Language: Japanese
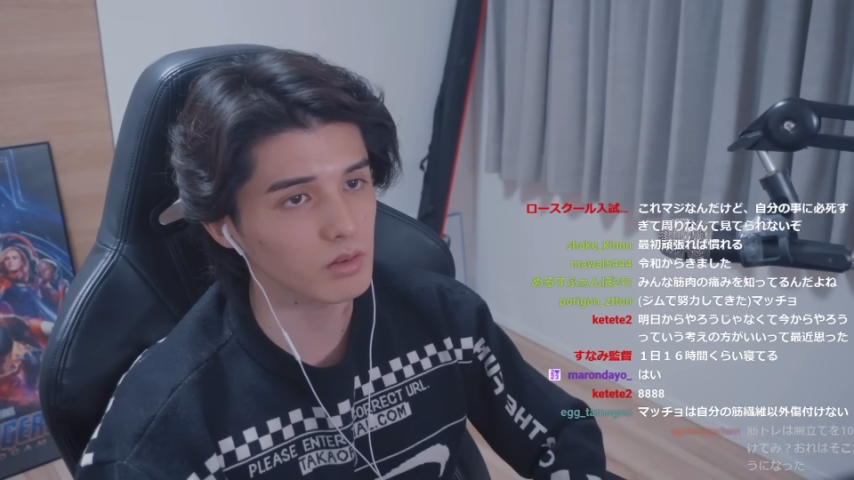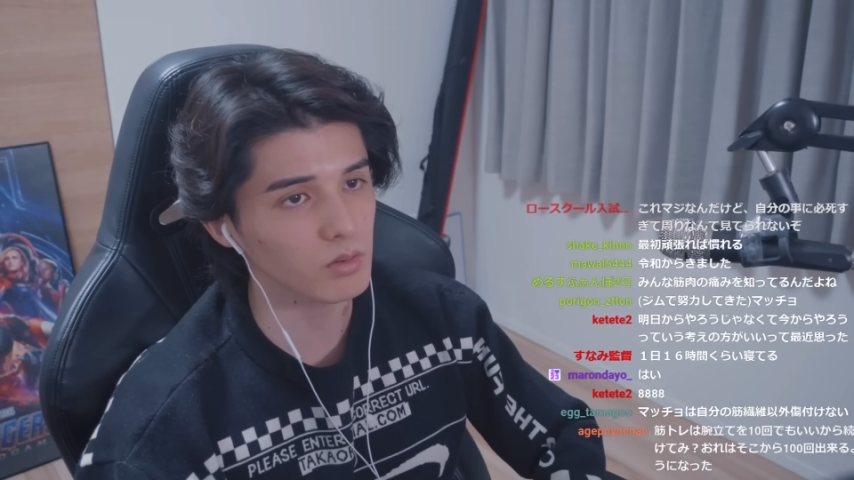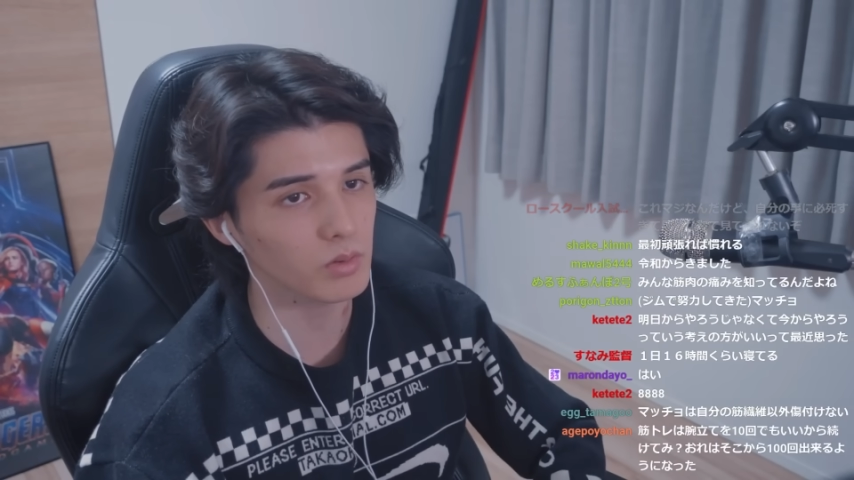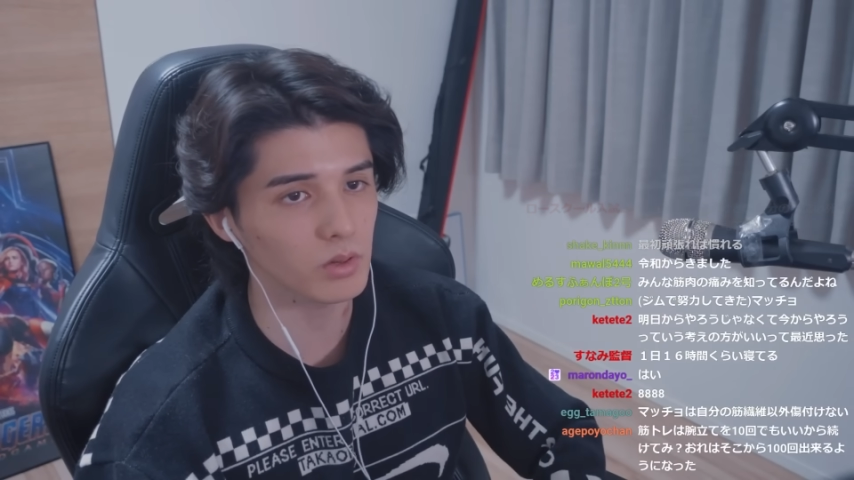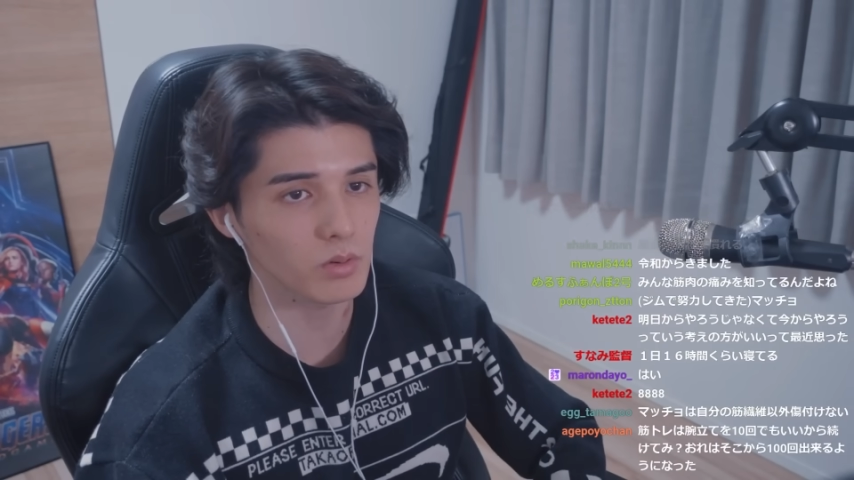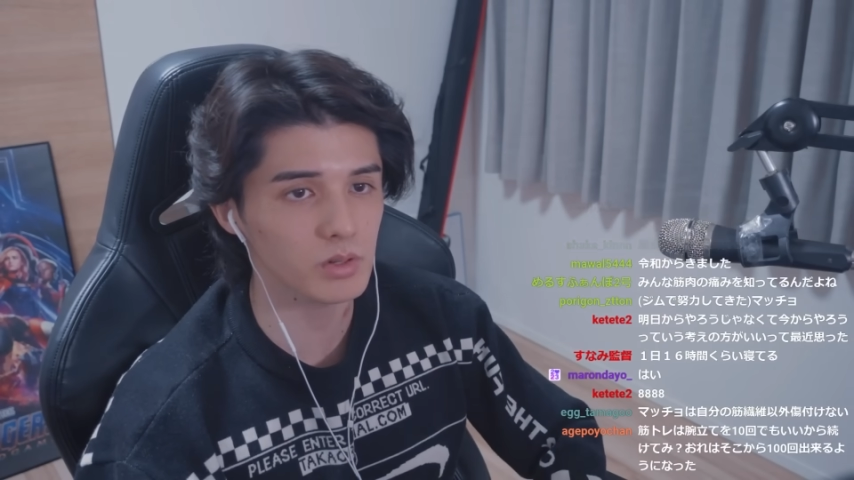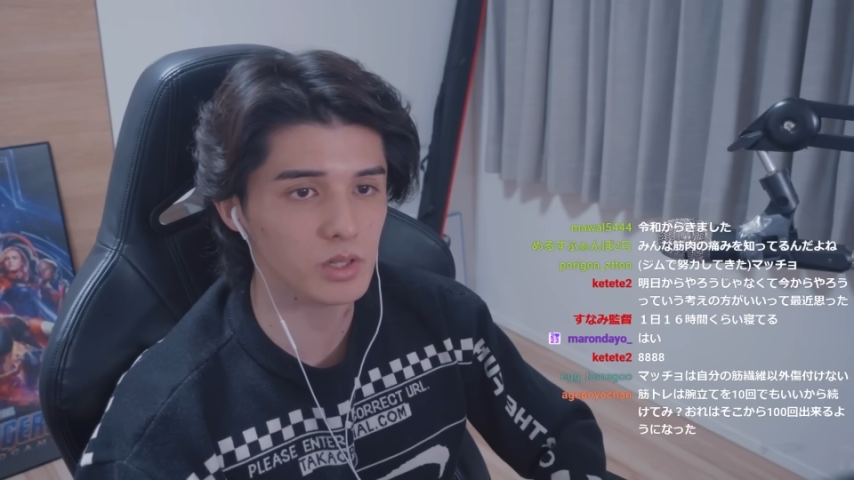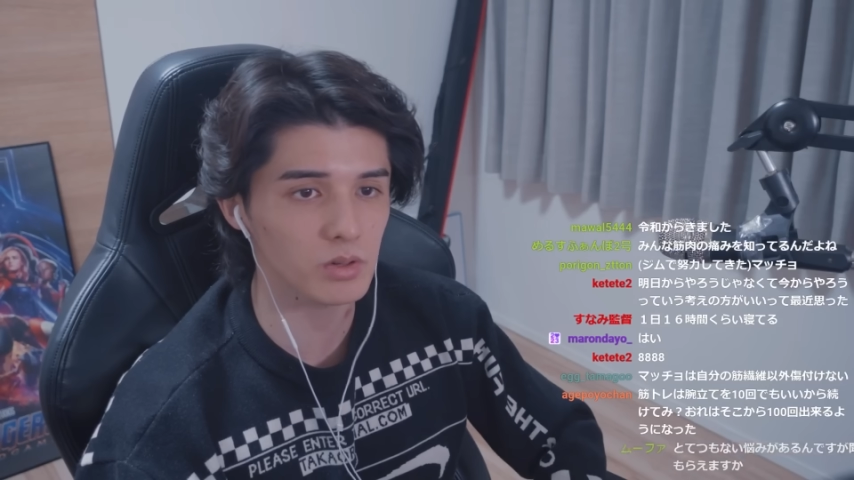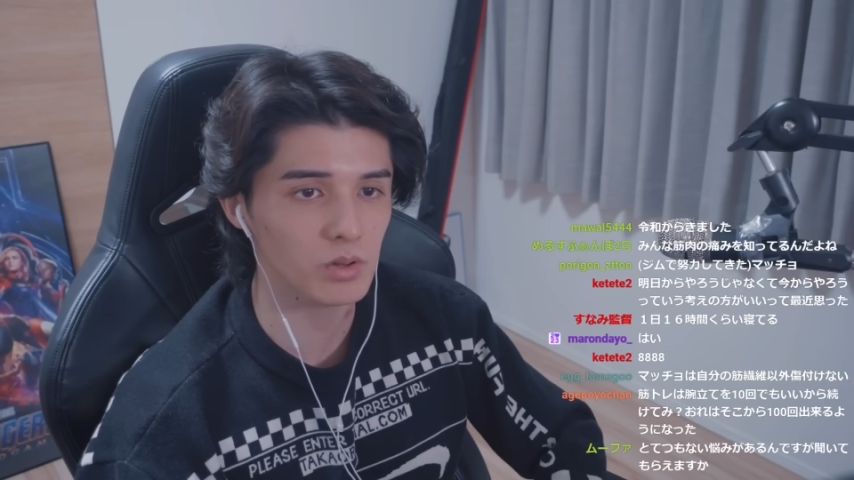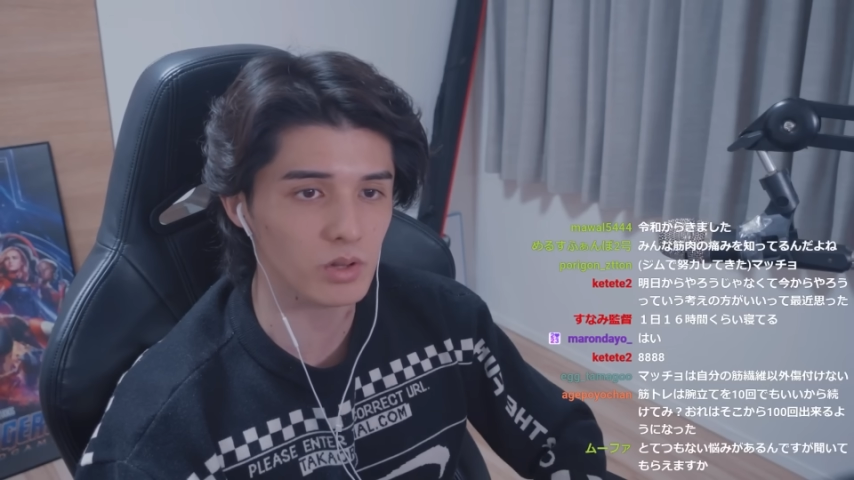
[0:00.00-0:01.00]
特にロールして
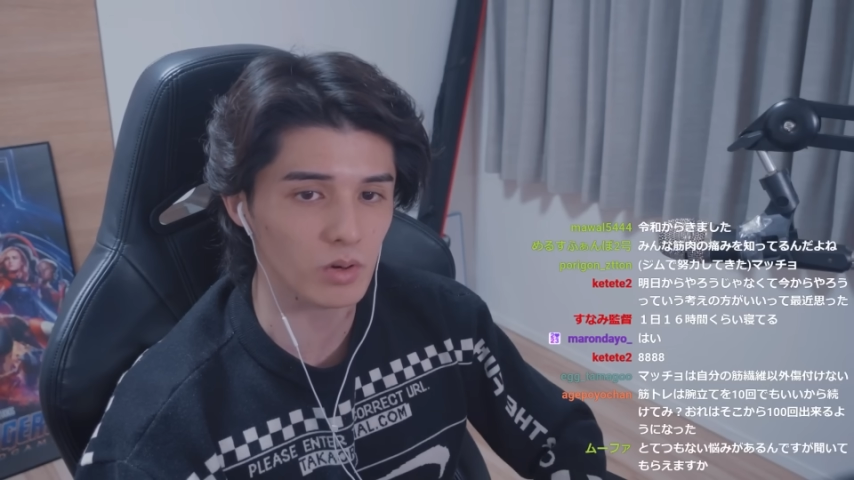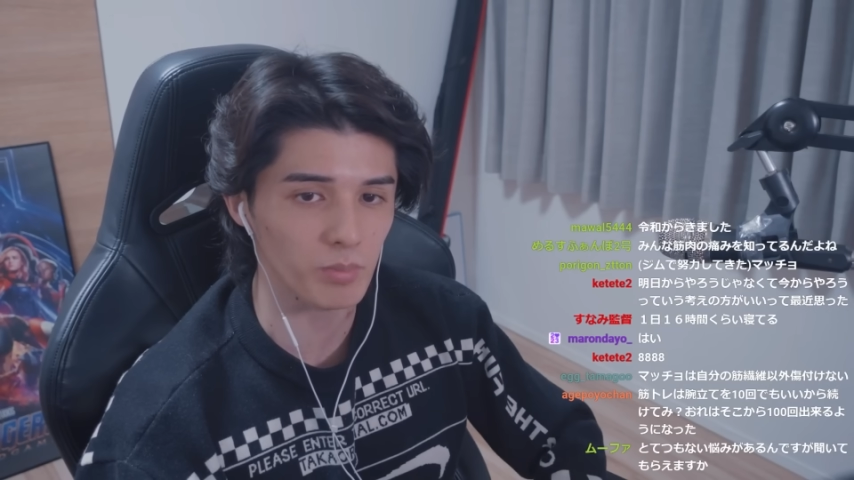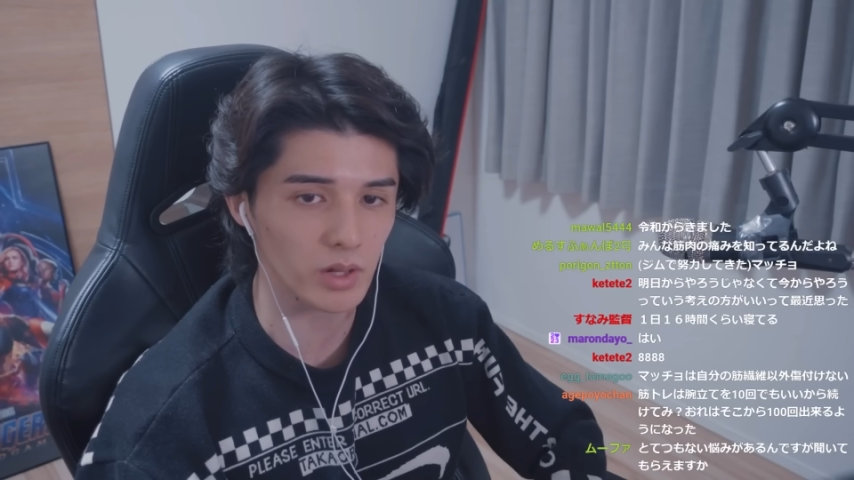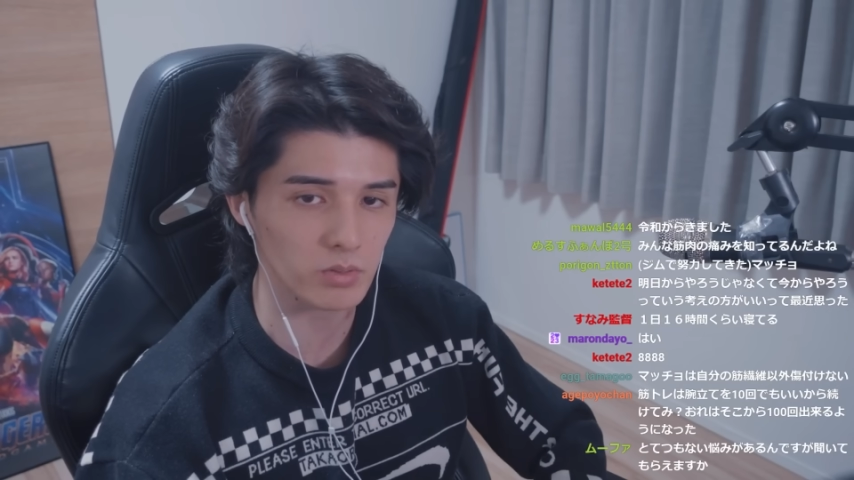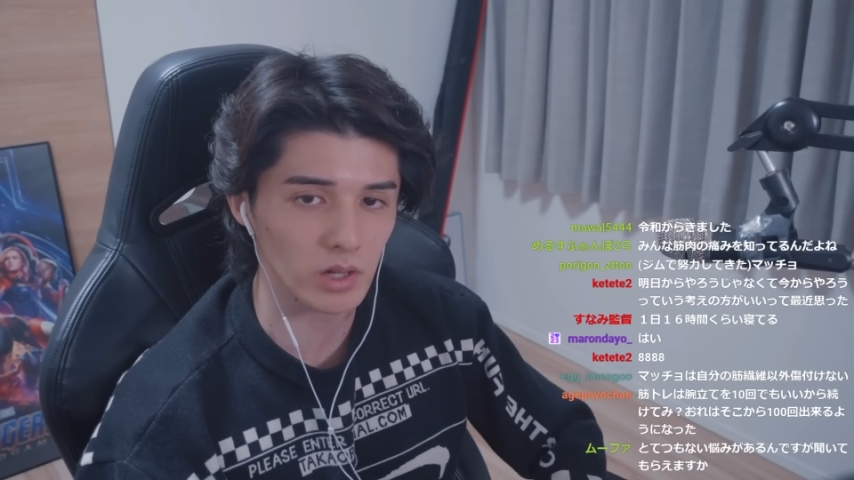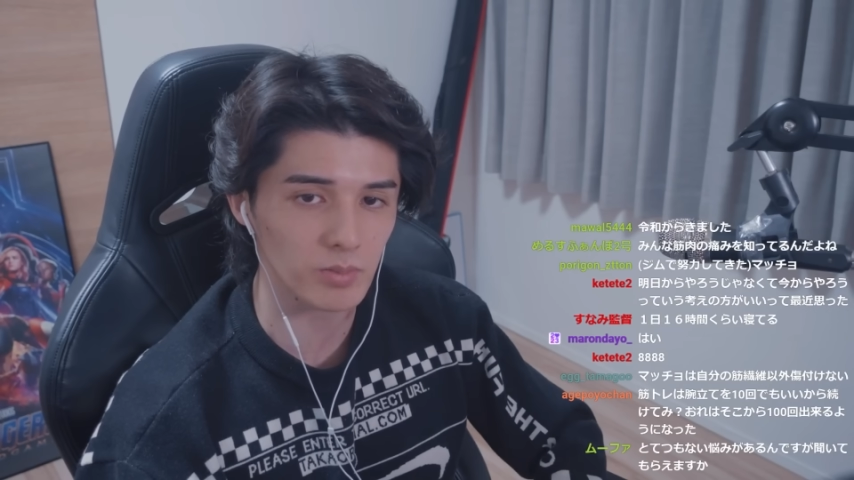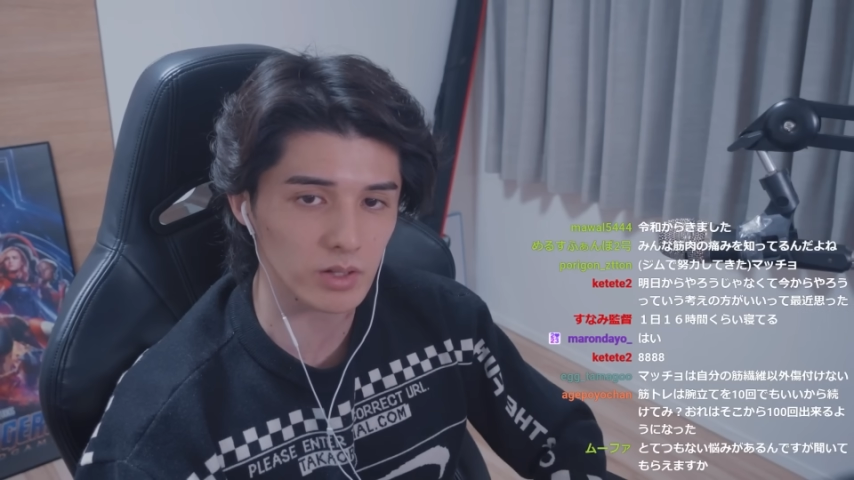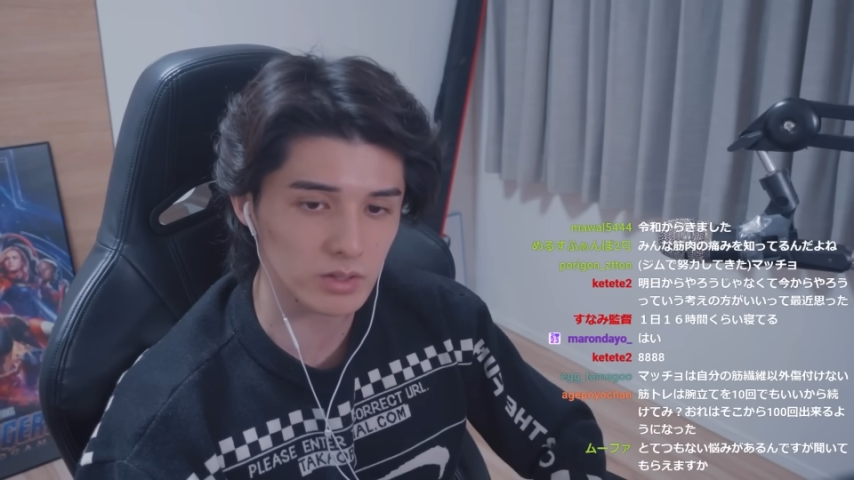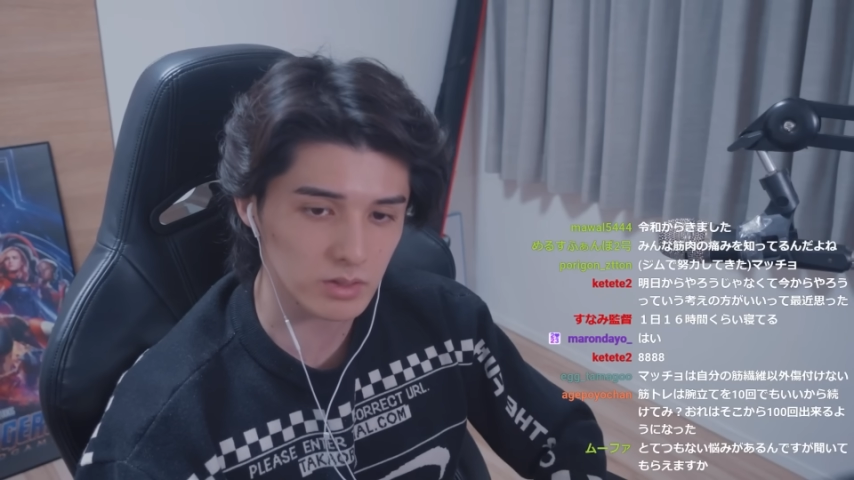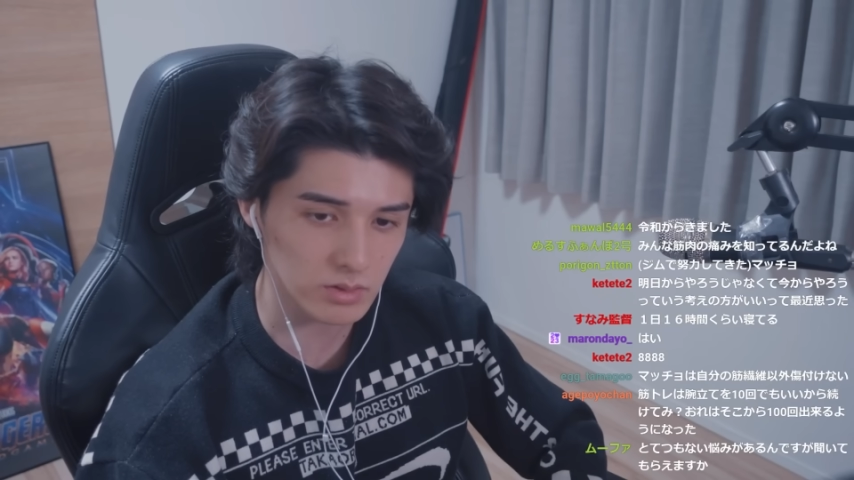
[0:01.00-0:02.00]
る時に俺はバット張りま
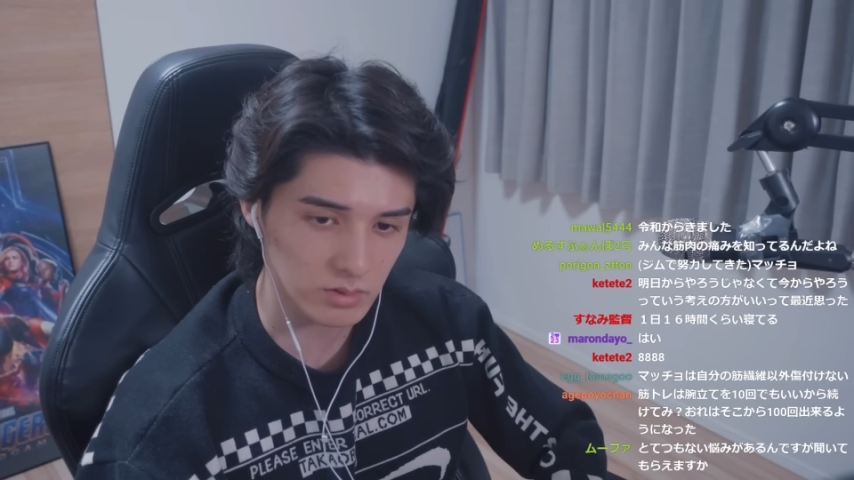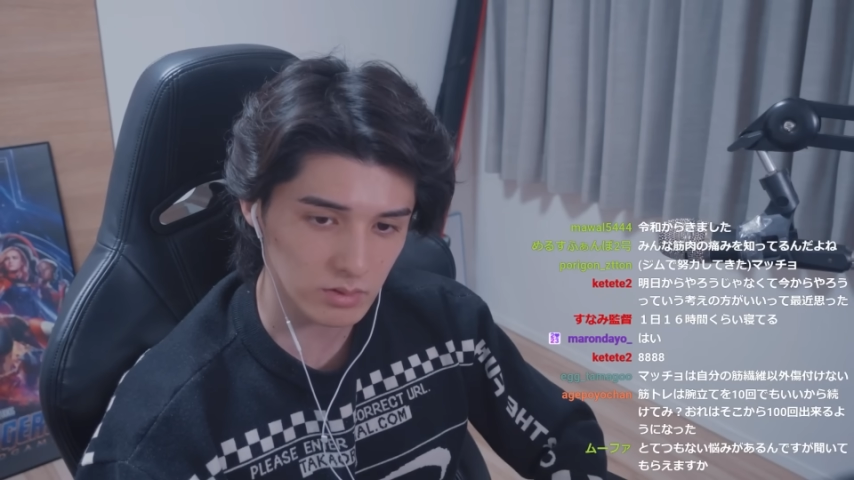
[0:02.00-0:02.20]
す。